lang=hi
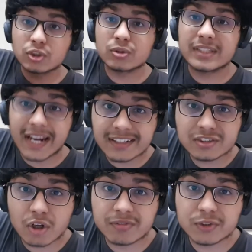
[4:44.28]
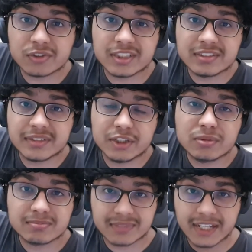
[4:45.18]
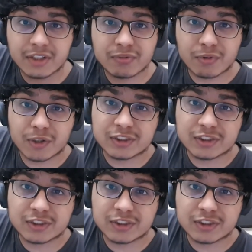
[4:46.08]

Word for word: सो दैट इज़ ऑल फॉर टूडेज वीडियो थैंक यू फॉर